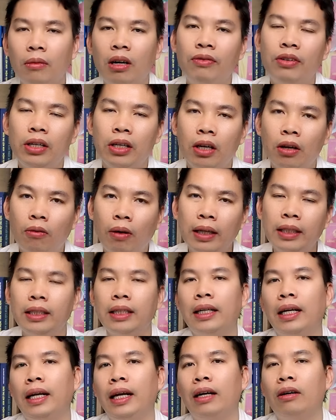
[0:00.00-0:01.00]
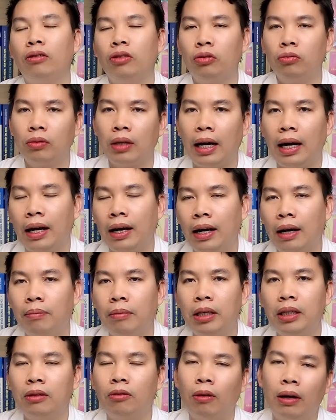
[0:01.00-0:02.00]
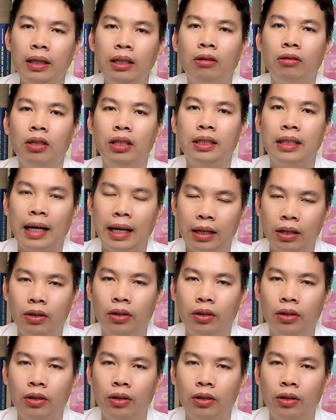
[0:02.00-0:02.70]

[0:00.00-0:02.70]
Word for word: bởi vì cái quá trình niềng của chúng ta đã, đã mất quá nhiều thời gian